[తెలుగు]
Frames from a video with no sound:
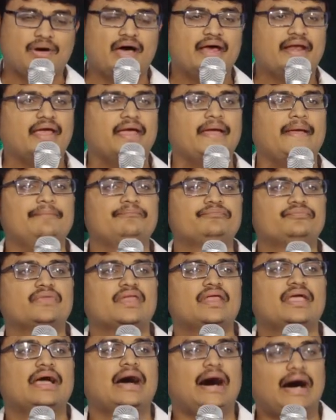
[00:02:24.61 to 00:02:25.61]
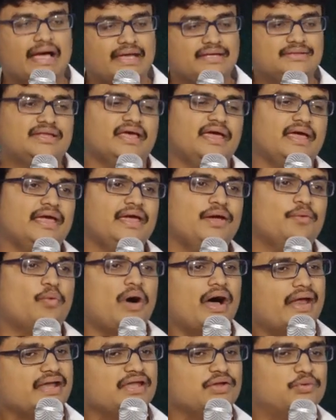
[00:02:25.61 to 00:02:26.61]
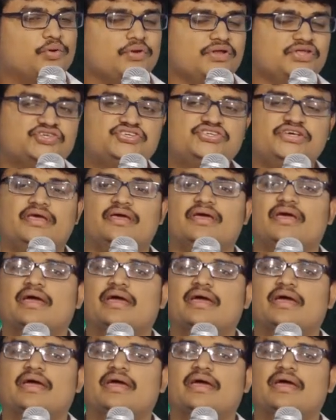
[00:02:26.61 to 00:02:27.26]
వారే అయితే వారిని గురించి